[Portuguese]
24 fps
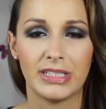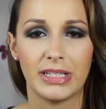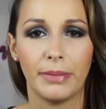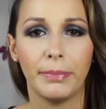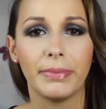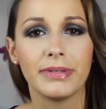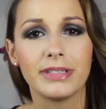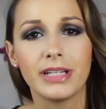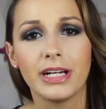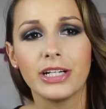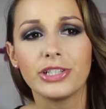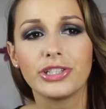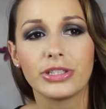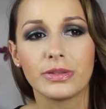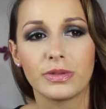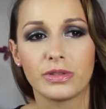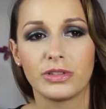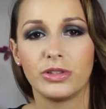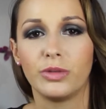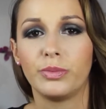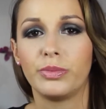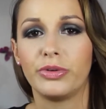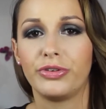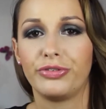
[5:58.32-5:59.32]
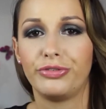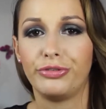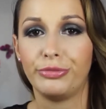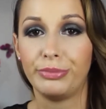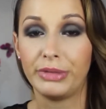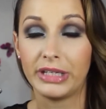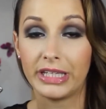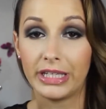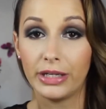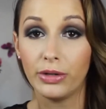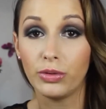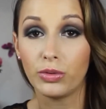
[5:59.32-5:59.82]
Mas apesar de não ser um
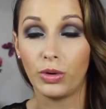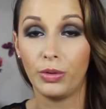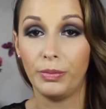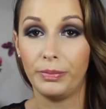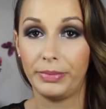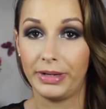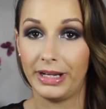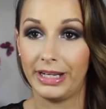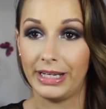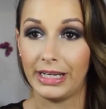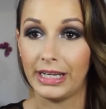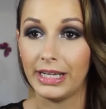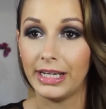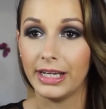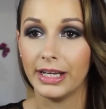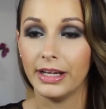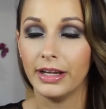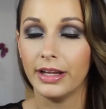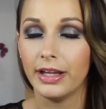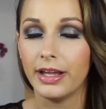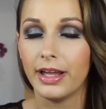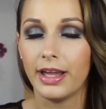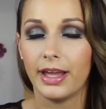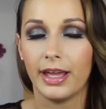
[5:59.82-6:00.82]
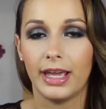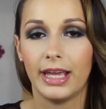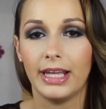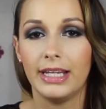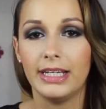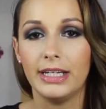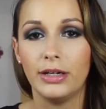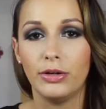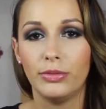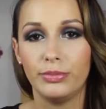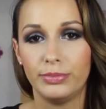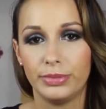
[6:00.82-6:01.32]
perfume que eu compraria,
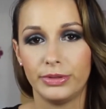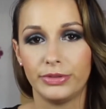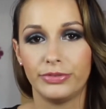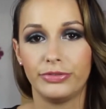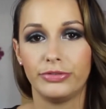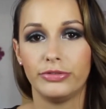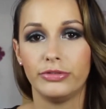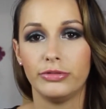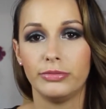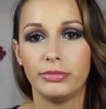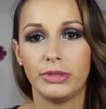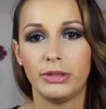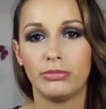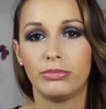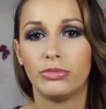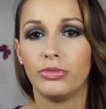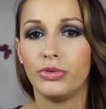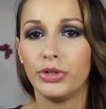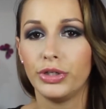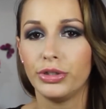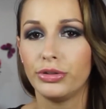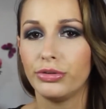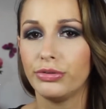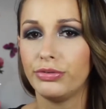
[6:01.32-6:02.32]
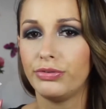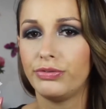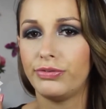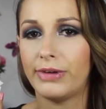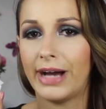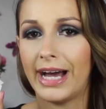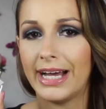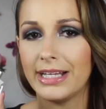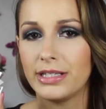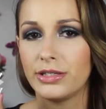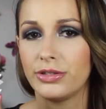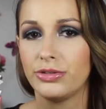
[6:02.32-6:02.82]
ele é um perfume muito
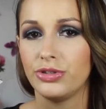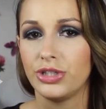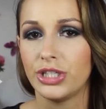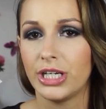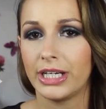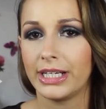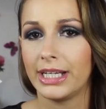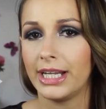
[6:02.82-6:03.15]
fácil de